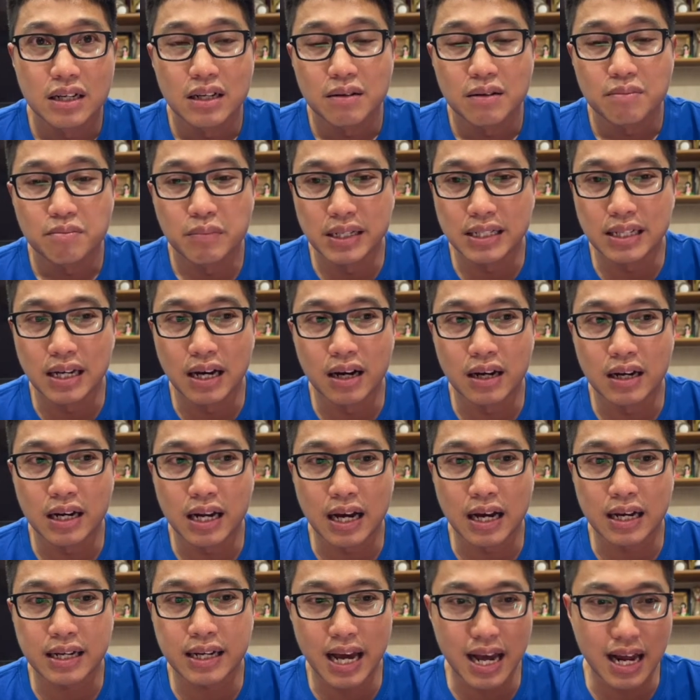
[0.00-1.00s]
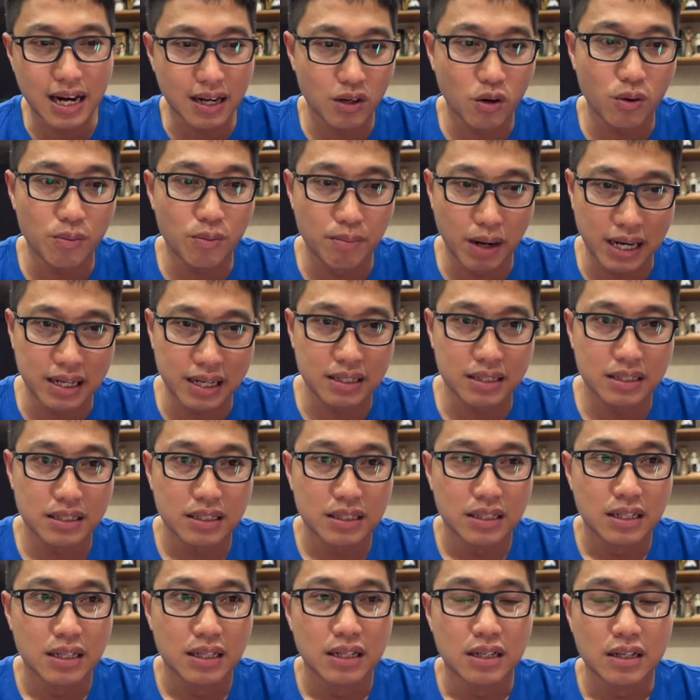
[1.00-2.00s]
Bây giờ là các đội mạnh,
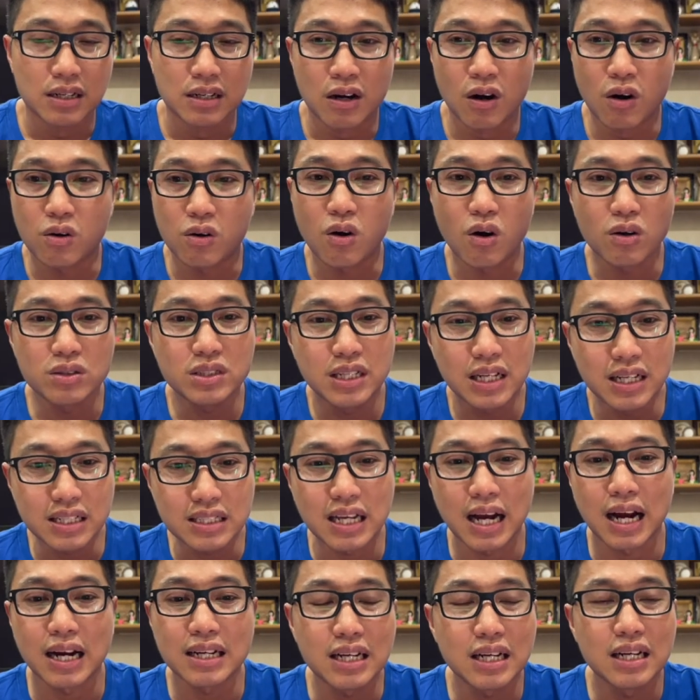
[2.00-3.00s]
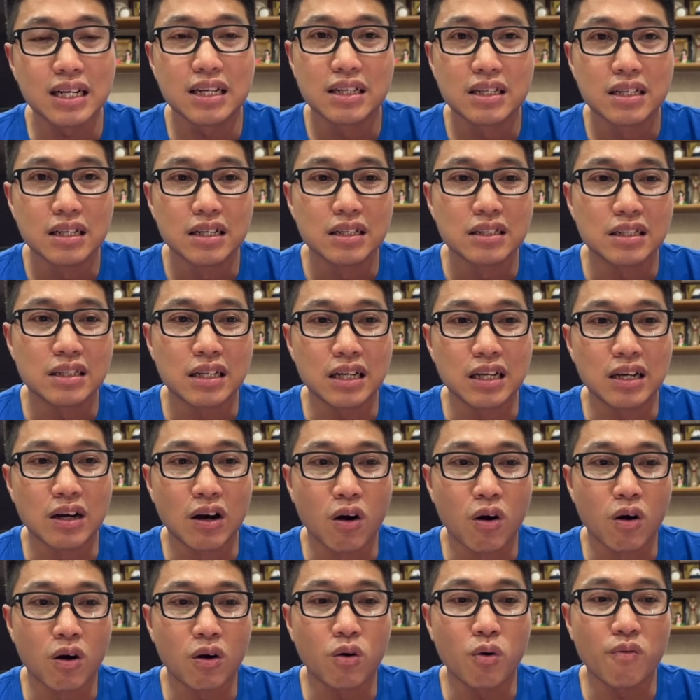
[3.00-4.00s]
họ có chiến thắng đi thì
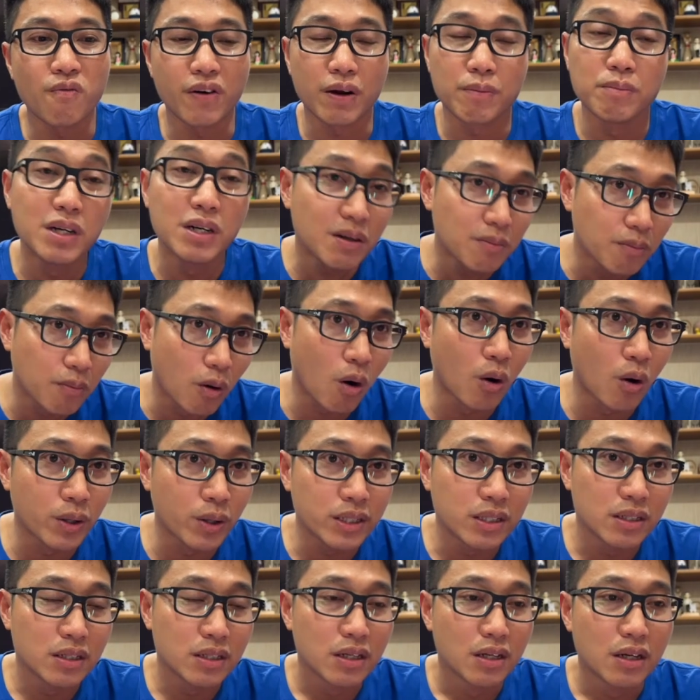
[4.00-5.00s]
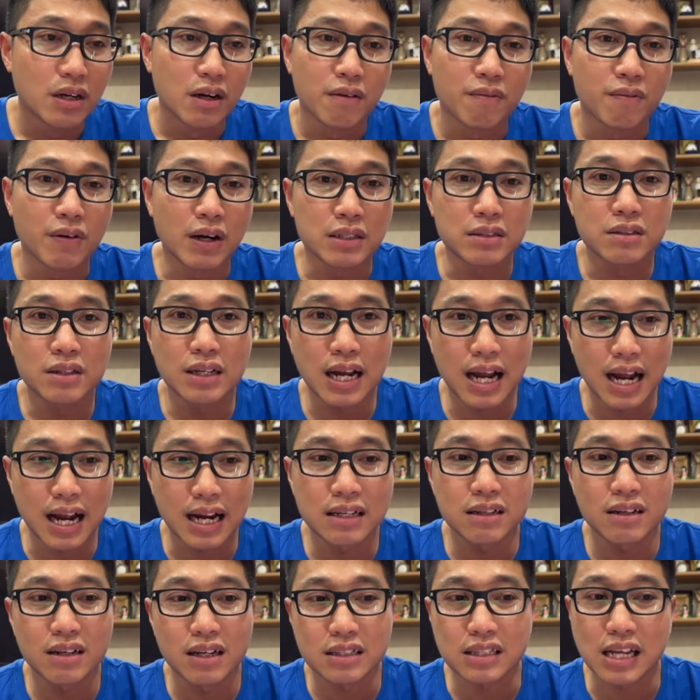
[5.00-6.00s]
họ cũng phải mướt mồ hôi. Và thứ
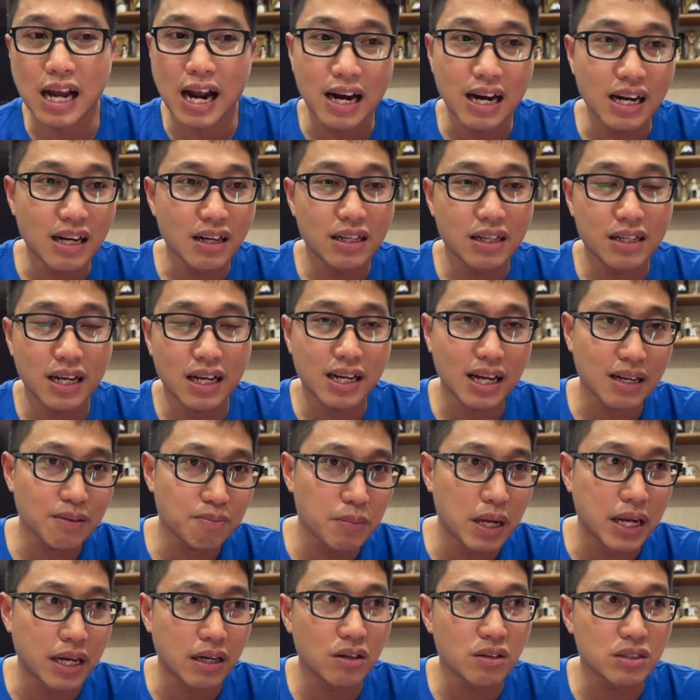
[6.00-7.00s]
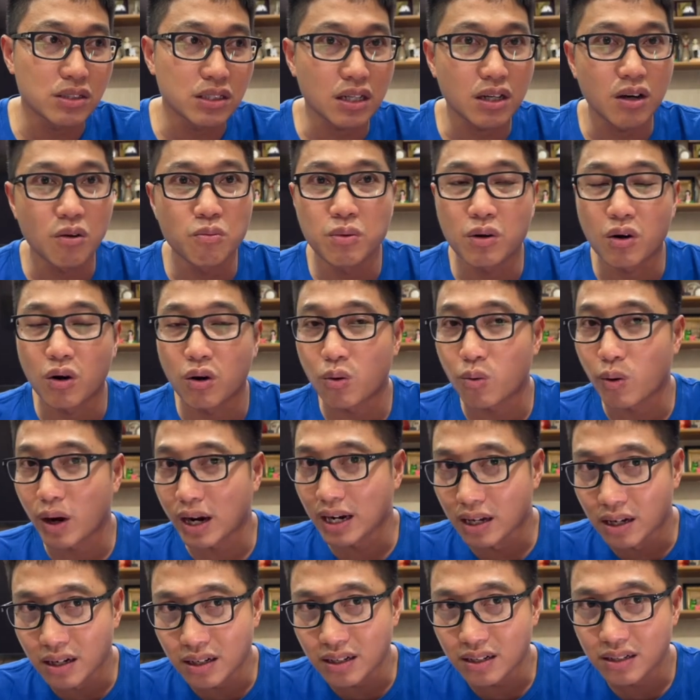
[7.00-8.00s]
hai nữa là thắng, cái cách biệt nó sẽ không còn quá
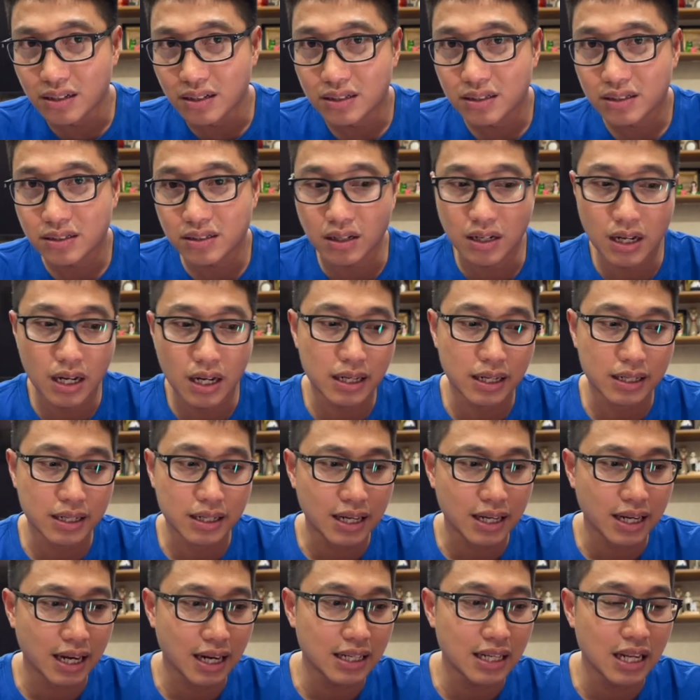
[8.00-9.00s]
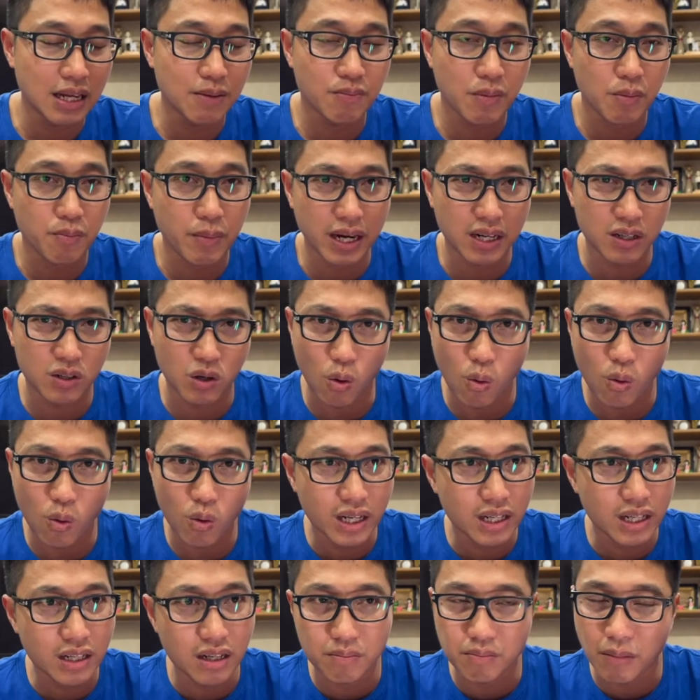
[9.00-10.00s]
lớn. Cho nên là cái khái niệm mà mang rổ
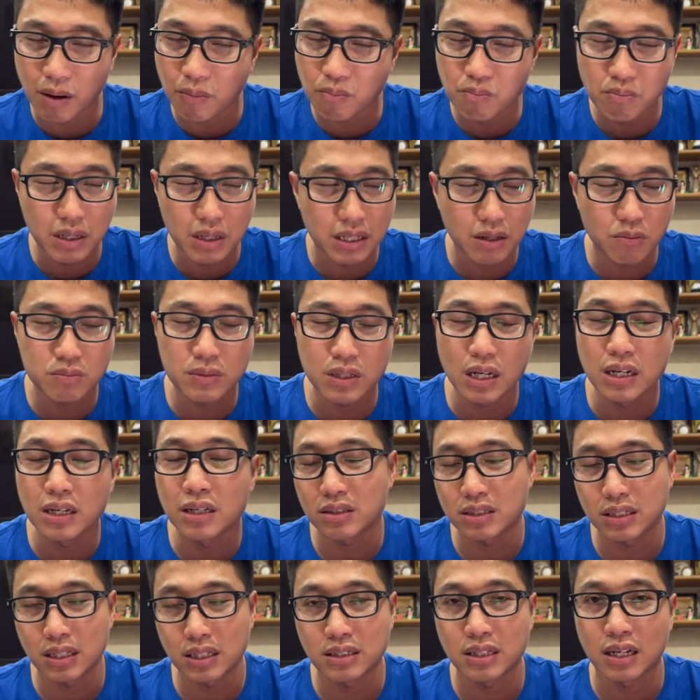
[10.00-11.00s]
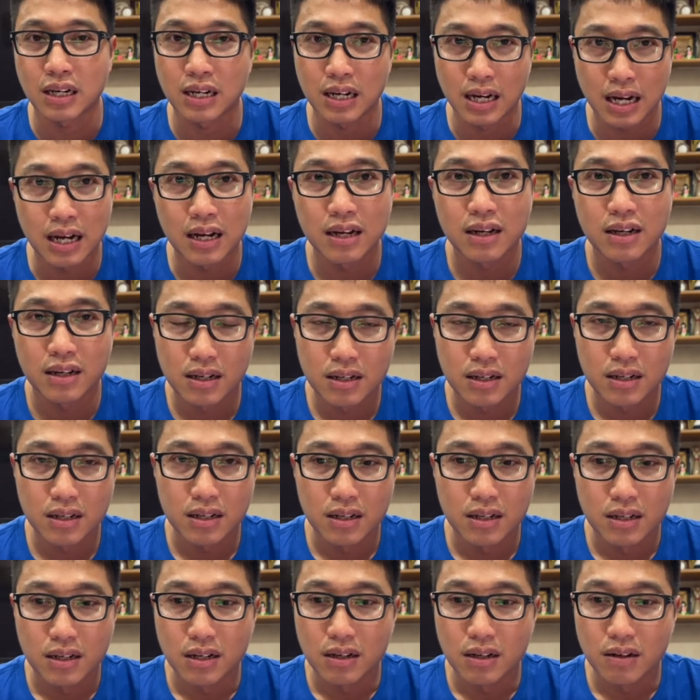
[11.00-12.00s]
đi đựng bóng mình không tin nó sẽ xảy ra.
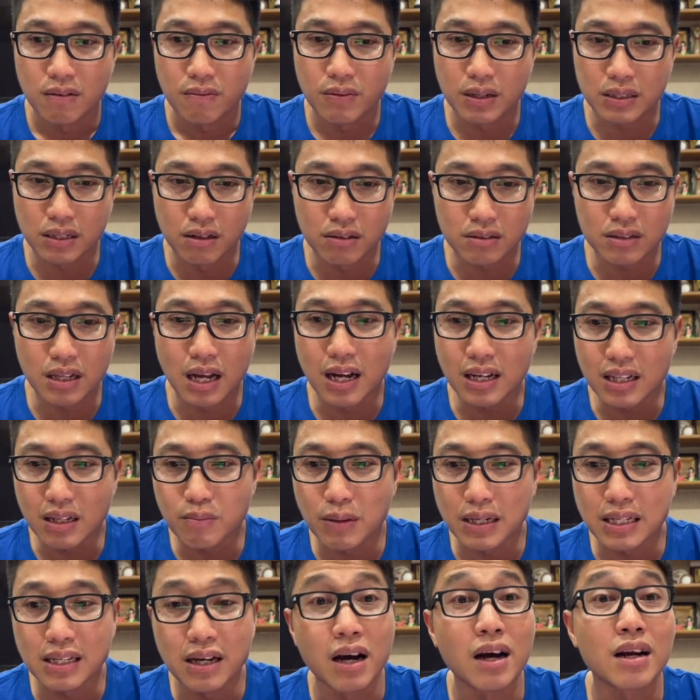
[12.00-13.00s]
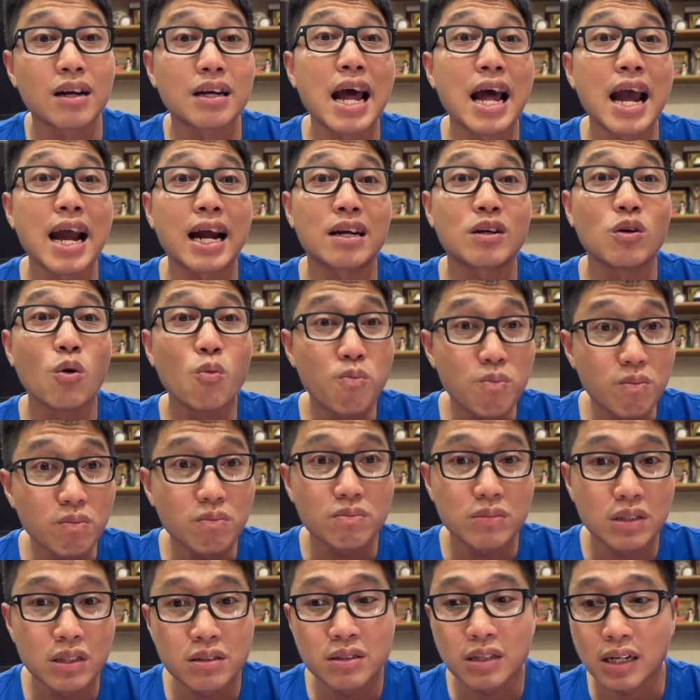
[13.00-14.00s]
Và thực tế thì bây giờ đang đúng
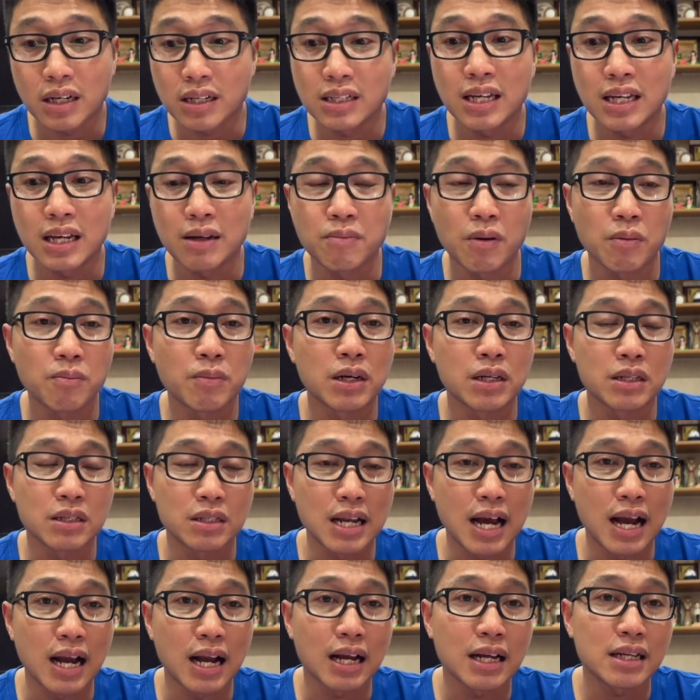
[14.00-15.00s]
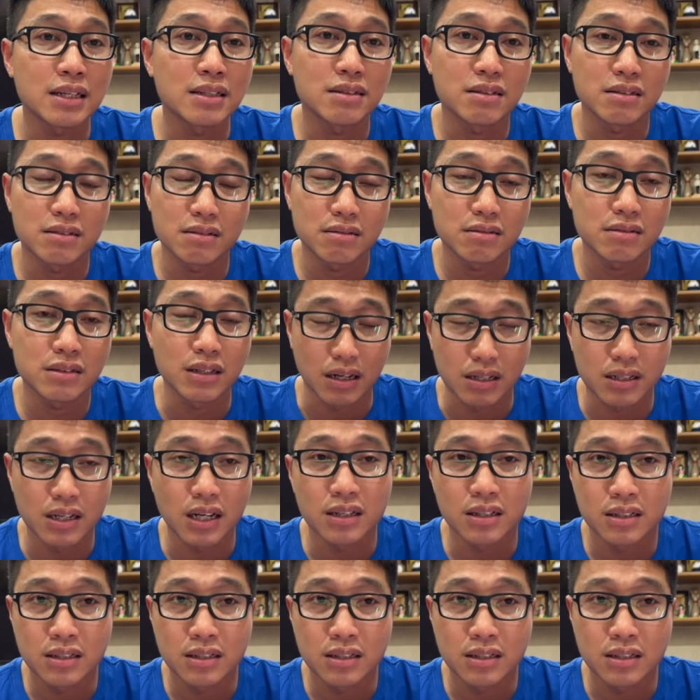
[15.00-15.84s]
như những gì mà mình đã nhận định.